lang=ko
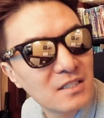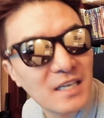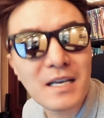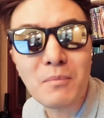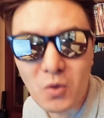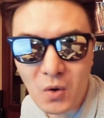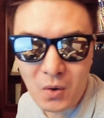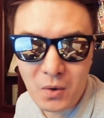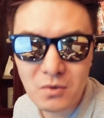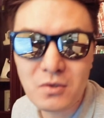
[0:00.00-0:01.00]
재생
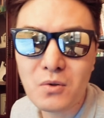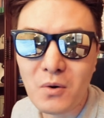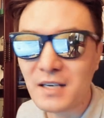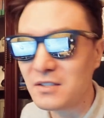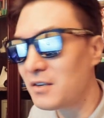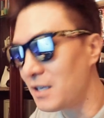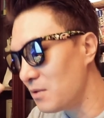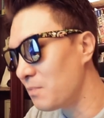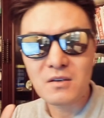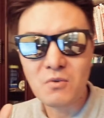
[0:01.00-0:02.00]
목록으로 돌아가서
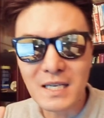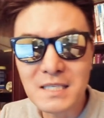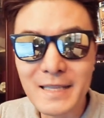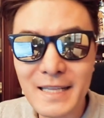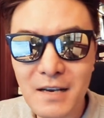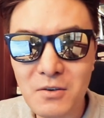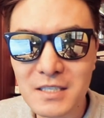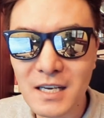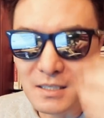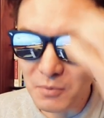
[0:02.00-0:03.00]
계속 관심 있는
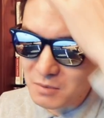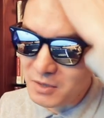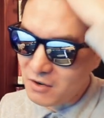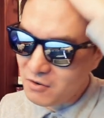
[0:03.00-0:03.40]
학교들 찾아서 보시면 될